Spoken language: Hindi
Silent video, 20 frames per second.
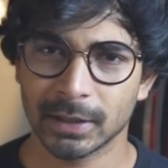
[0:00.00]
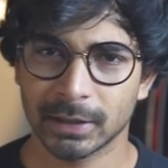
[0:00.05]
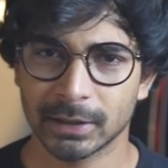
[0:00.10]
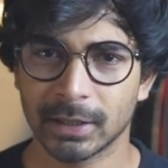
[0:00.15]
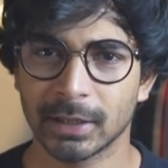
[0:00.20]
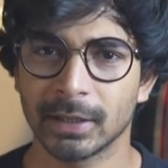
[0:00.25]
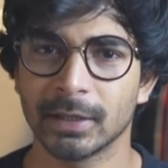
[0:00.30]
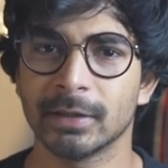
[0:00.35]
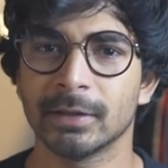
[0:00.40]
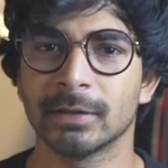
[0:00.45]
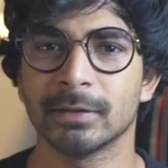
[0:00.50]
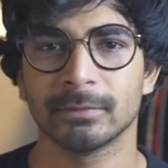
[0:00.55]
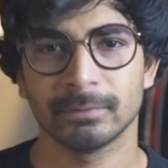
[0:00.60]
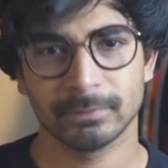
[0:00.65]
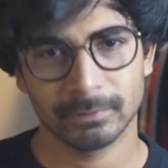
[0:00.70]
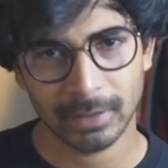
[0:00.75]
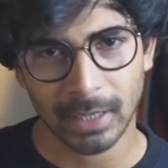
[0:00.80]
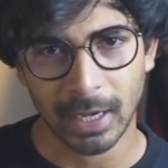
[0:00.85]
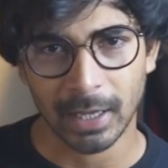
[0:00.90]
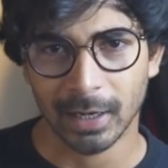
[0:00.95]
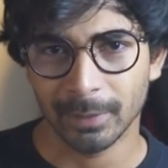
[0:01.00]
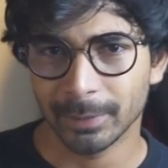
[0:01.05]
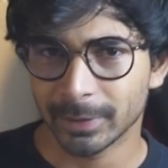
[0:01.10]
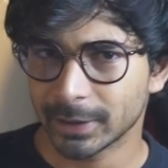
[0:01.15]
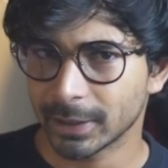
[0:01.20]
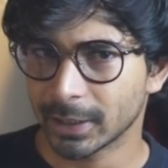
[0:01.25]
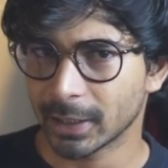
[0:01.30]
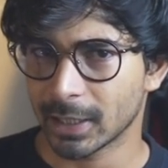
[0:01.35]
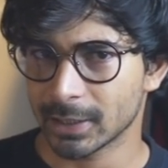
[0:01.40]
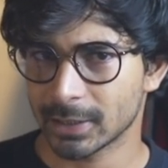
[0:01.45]
सकते हैं खाना
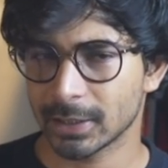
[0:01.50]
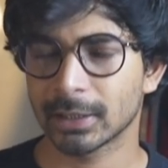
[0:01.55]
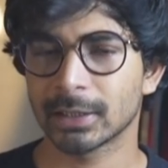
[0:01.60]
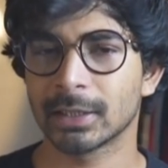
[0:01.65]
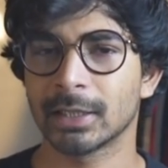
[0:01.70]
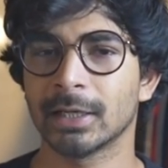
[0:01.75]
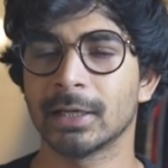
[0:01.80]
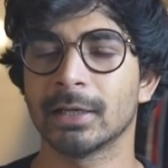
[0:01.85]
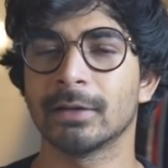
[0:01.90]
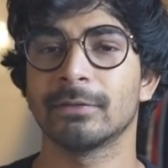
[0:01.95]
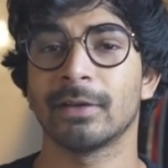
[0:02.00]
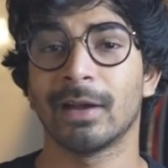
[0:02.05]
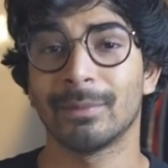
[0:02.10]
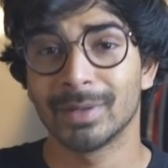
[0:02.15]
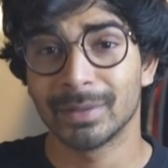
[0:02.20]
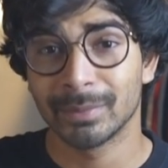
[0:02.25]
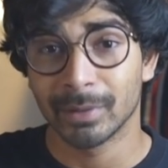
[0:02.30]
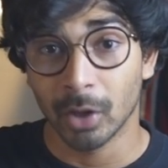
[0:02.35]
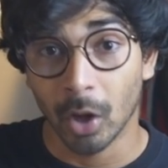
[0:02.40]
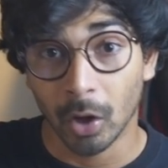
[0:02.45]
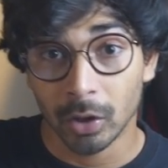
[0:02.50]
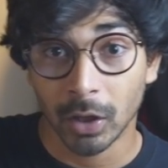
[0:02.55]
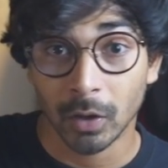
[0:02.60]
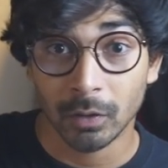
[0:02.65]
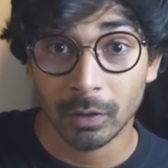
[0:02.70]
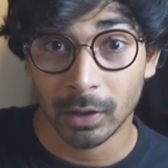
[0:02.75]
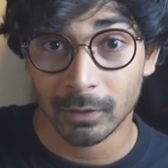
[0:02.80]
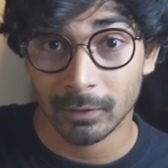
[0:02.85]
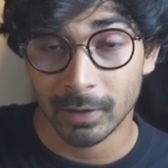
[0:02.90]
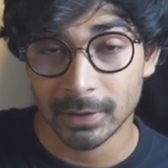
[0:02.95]
बंदी करा सकते हैं फैमिली में
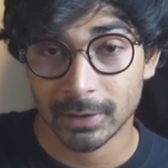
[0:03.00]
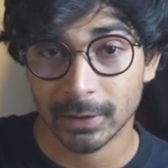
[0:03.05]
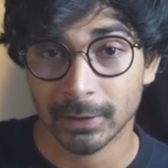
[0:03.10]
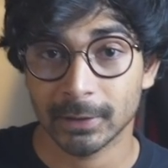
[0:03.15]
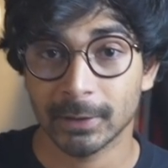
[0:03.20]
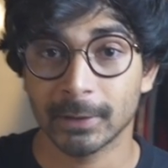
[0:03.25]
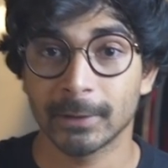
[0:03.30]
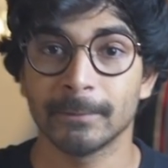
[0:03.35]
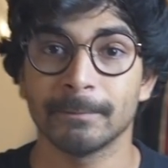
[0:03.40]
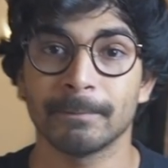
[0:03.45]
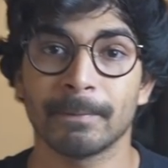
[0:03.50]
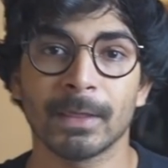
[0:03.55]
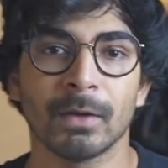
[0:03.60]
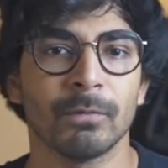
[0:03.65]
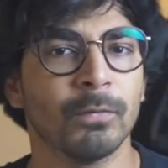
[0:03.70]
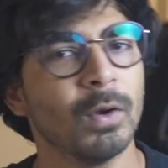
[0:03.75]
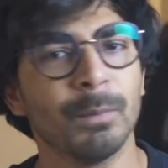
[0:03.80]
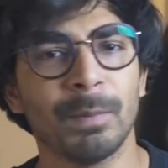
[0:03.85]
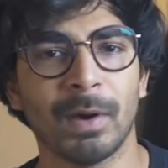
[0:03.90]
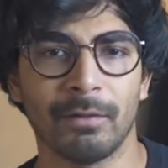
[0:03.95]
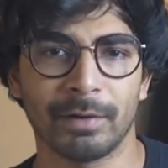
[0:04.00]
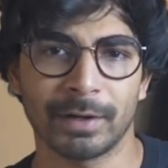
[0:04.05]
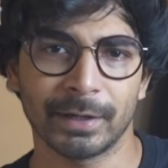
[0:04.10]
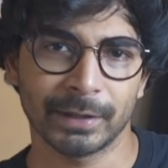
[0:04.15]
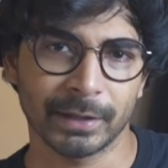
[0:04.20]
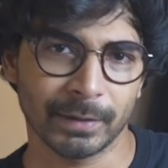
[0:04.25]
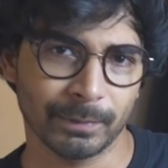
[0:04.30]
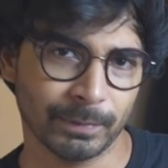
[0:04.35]
लॉकडाउन करवा सकते हैं फुल पावर है इनके